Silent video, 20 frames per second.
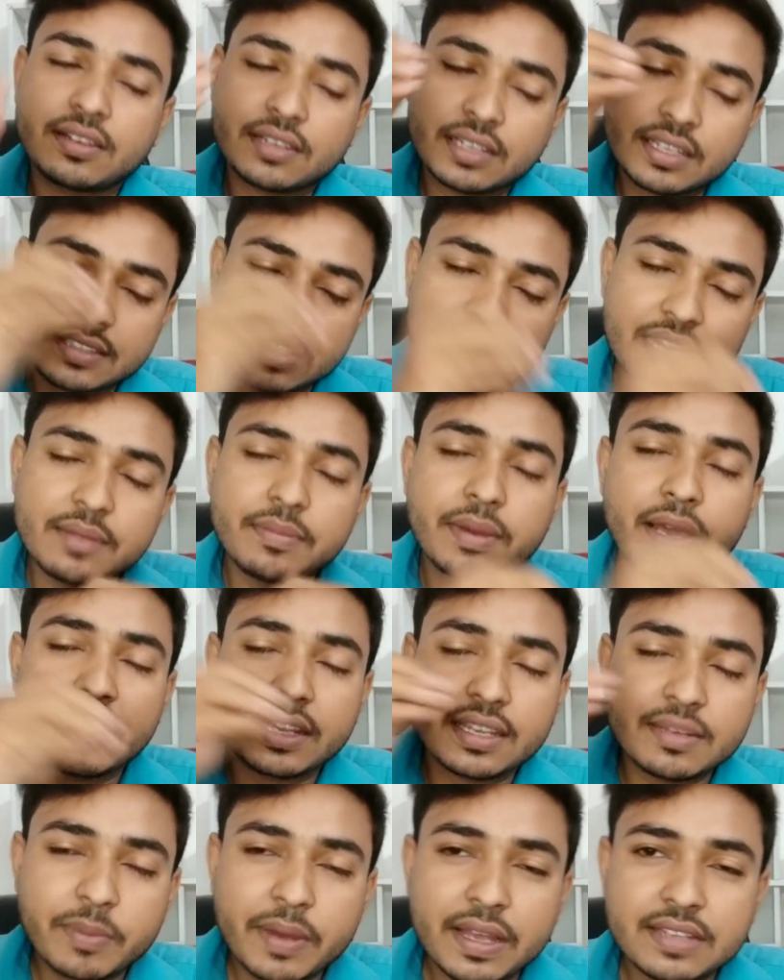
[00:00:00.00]
खेसारी भाई
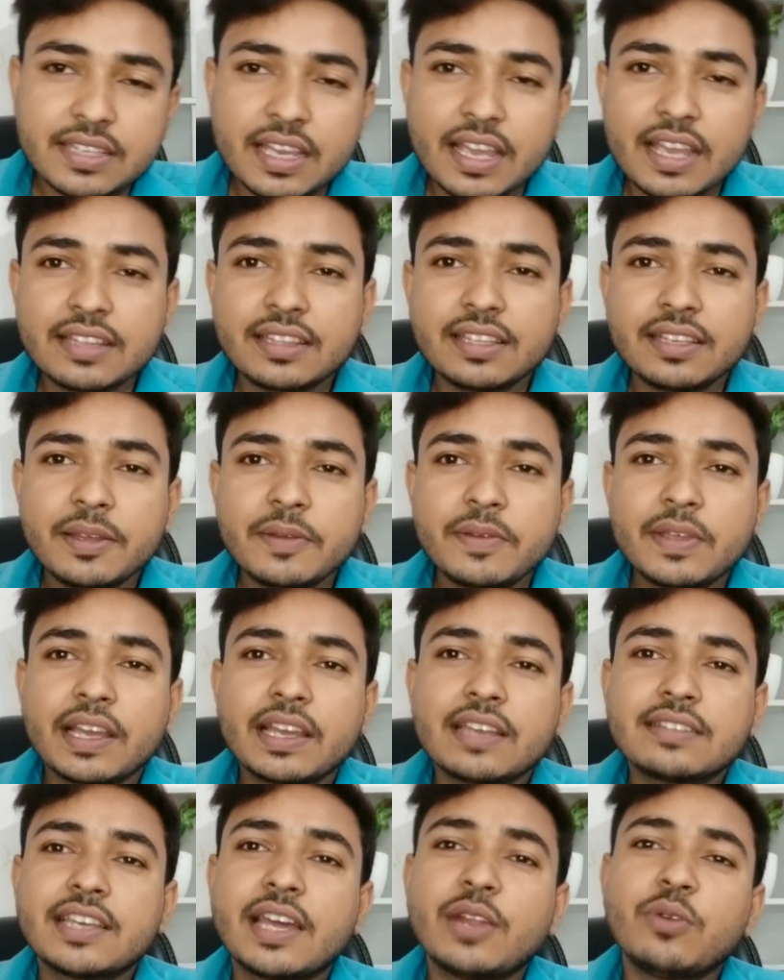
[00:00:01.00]
के पास आए थे या
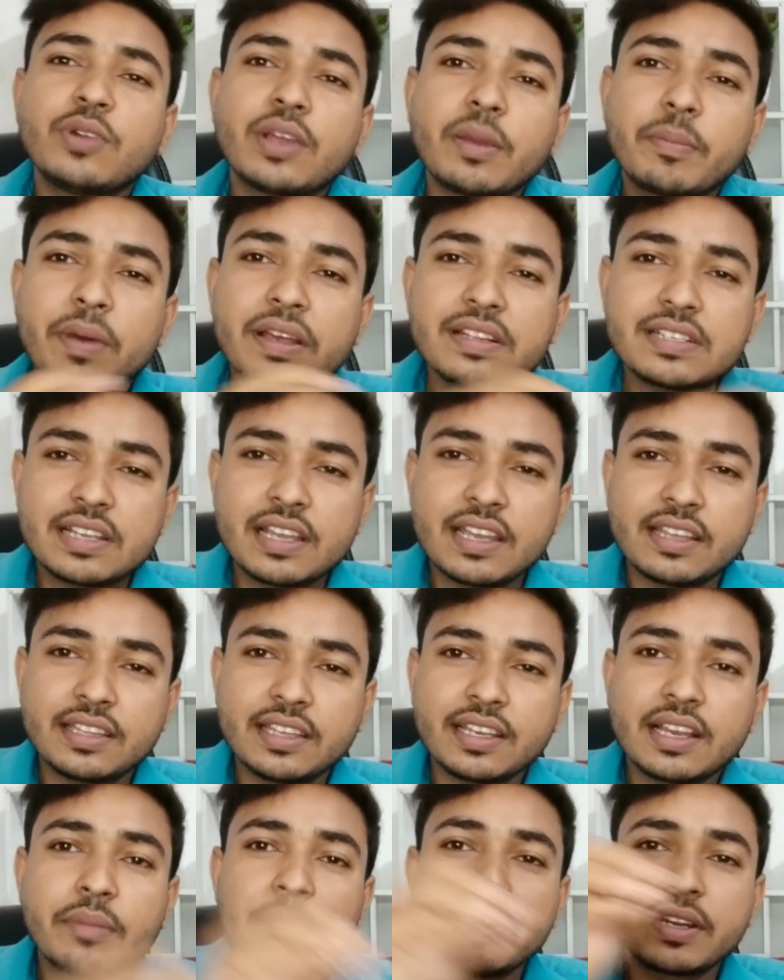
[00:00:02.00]
खेसारी उनके पास गए थे
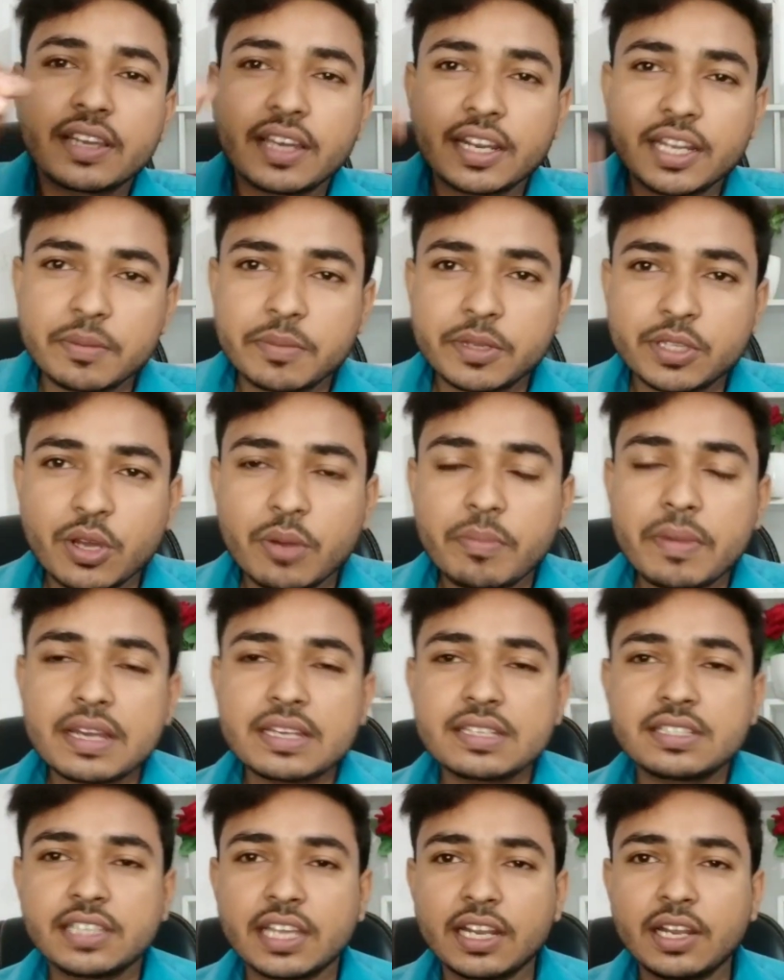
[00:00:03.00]
कमेंट करके बताओ
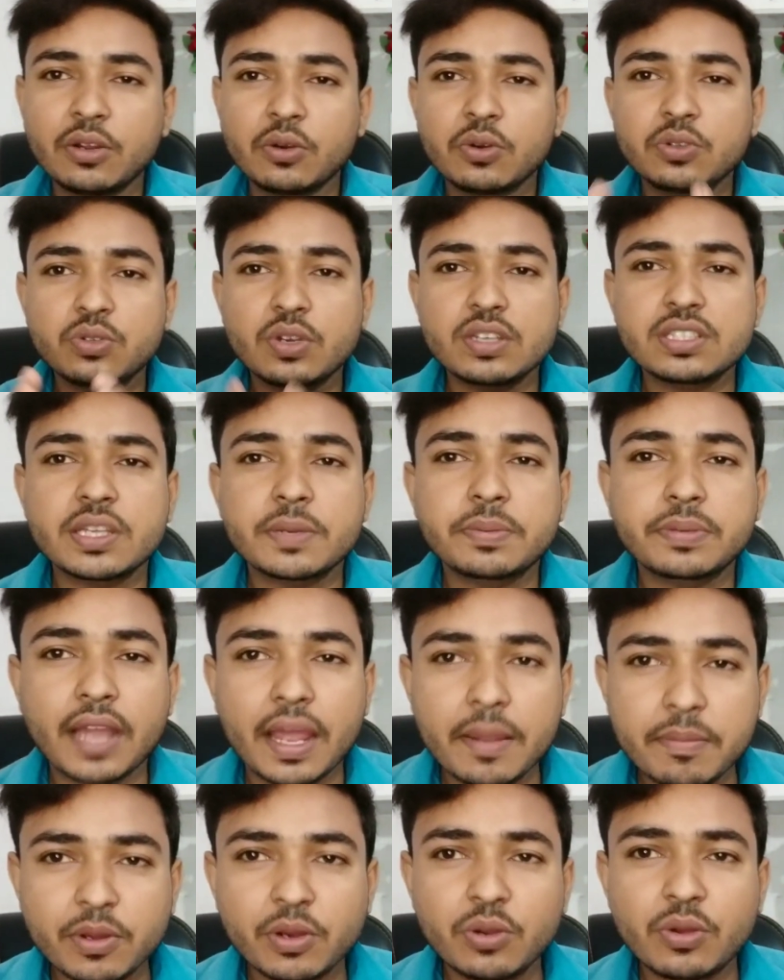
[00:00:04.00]
बाकी चैनल को जो है
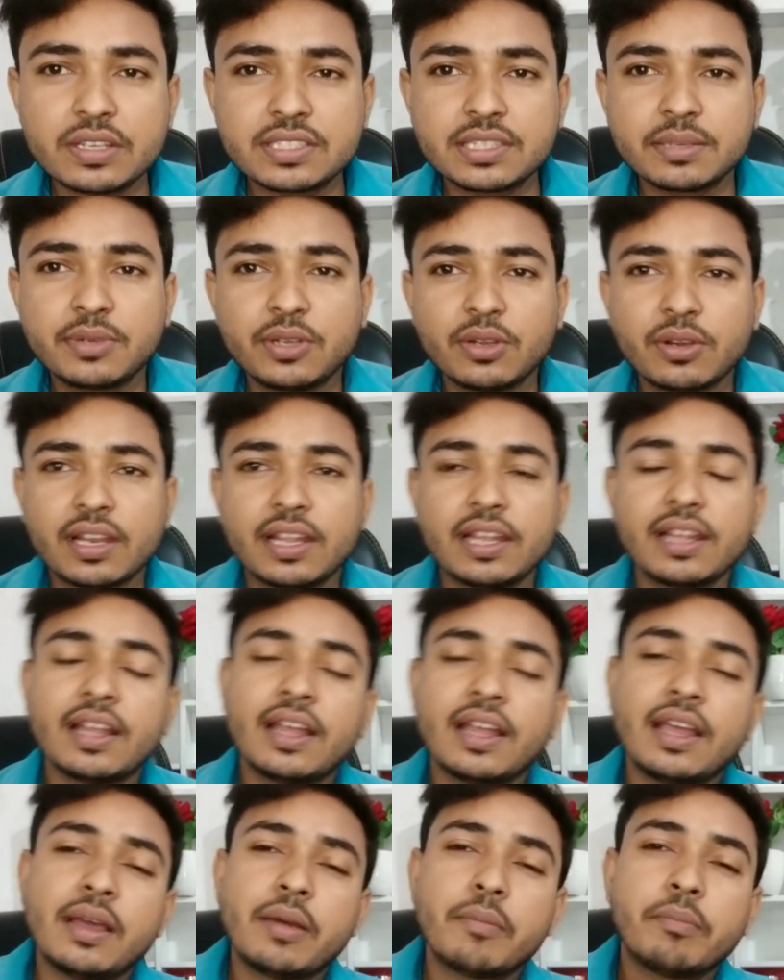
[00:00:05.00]
सब्सक्राइब कर लो ऐसे वीडियो के लिए
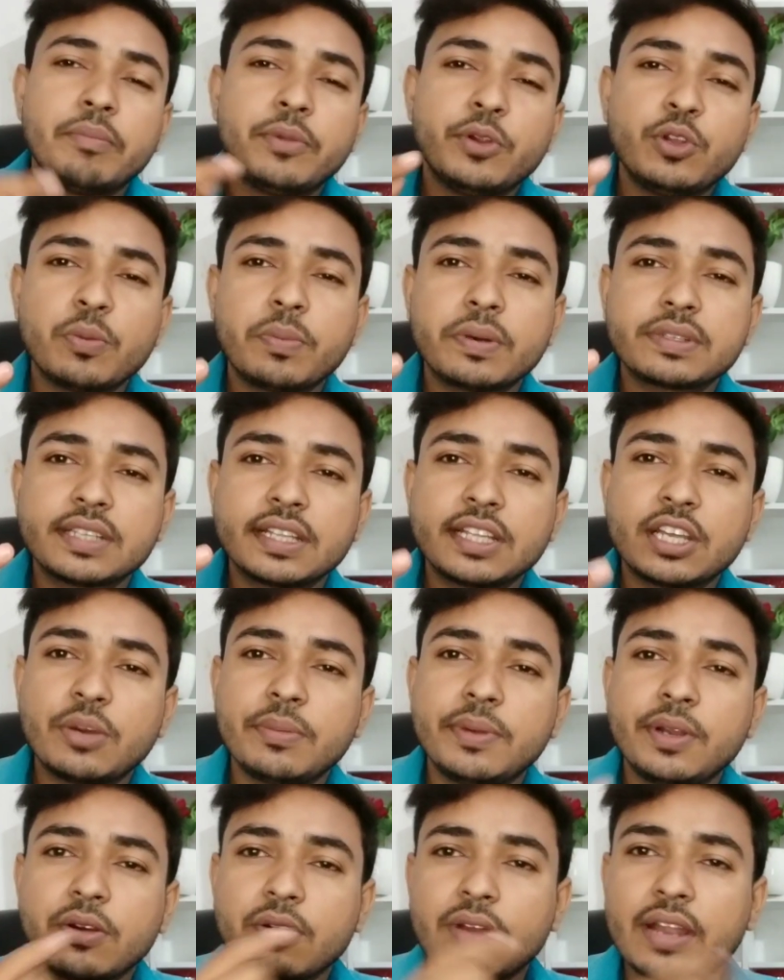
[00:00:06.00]
वीडियो पसंद आए
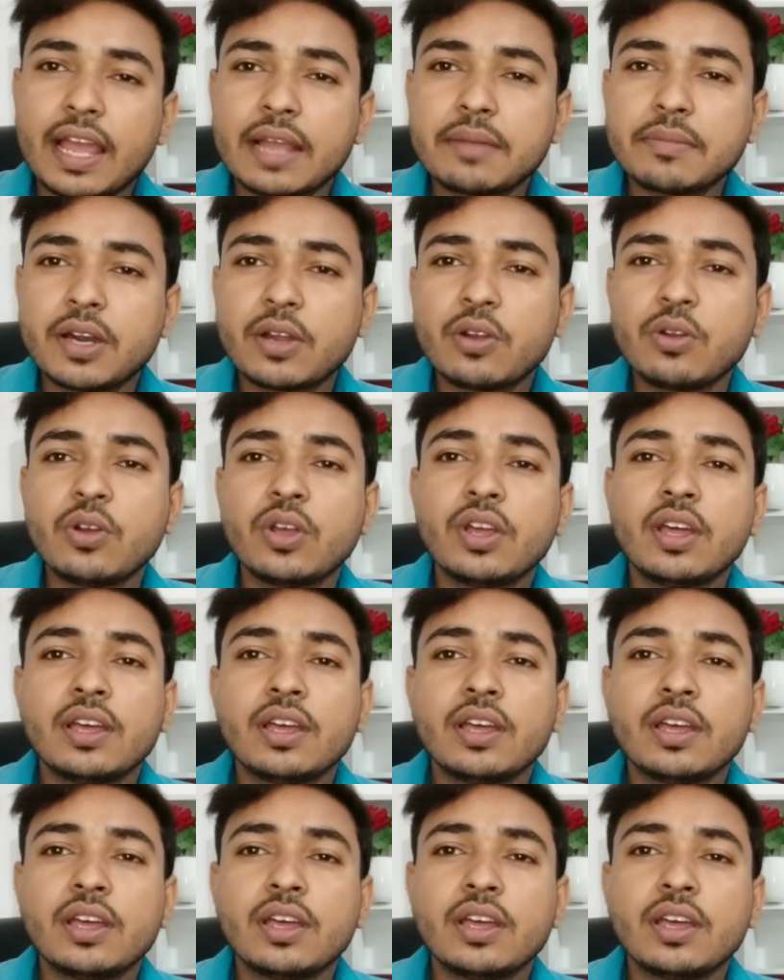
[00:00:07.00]
वीडियो को लाइक मारो